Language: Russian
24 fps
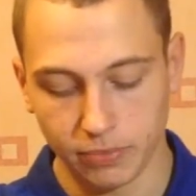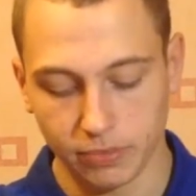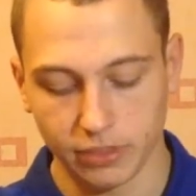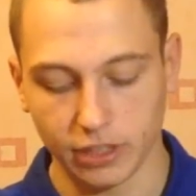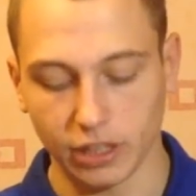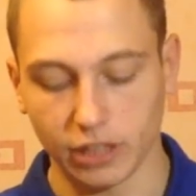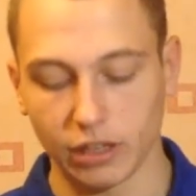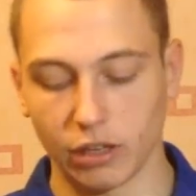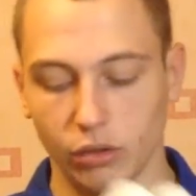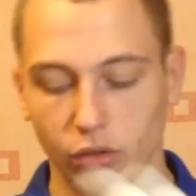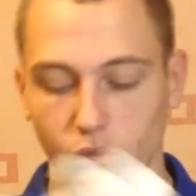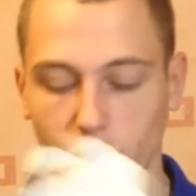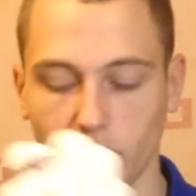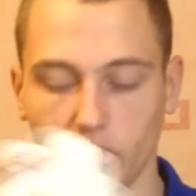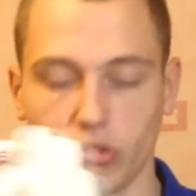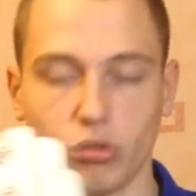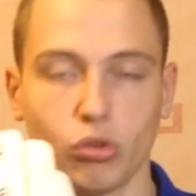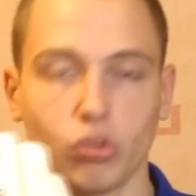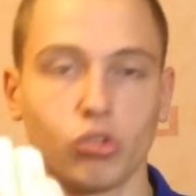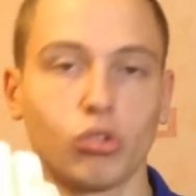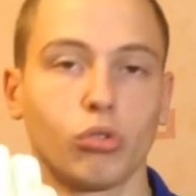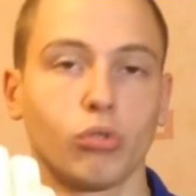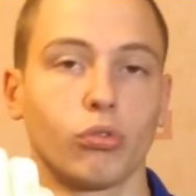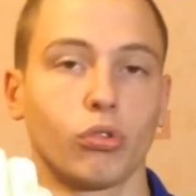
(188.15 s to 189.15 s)
На данную
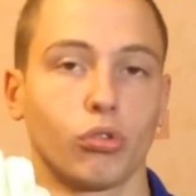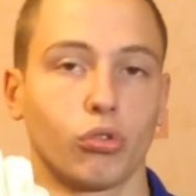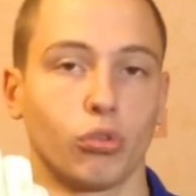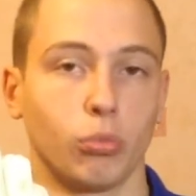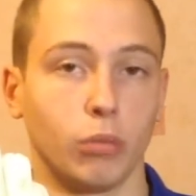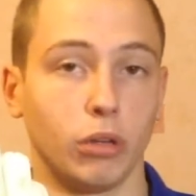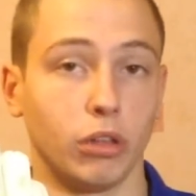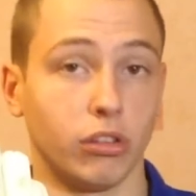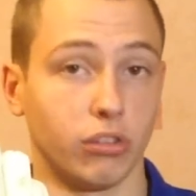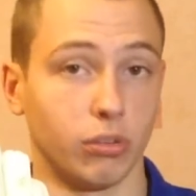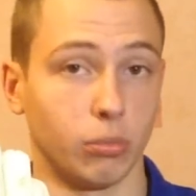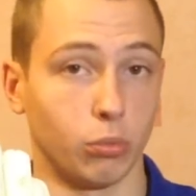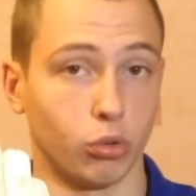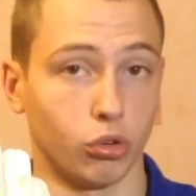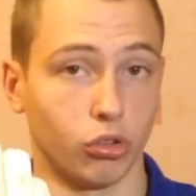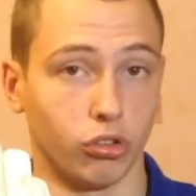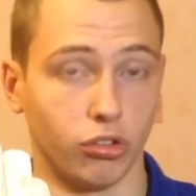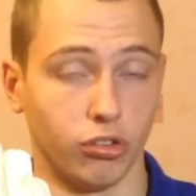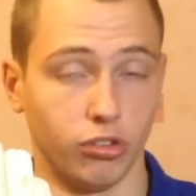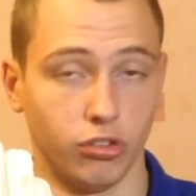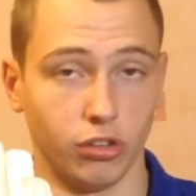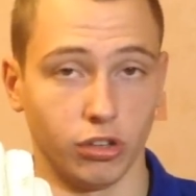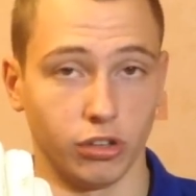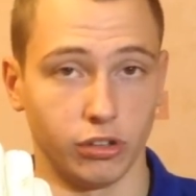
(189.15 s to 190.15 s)
застежку вы, разумеется,
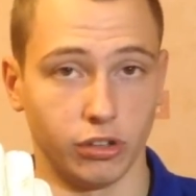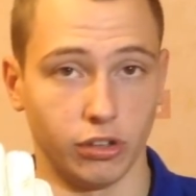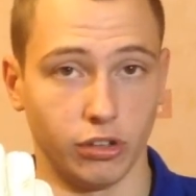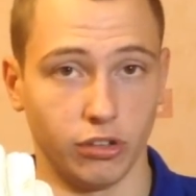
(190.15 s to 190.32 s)
можете сделать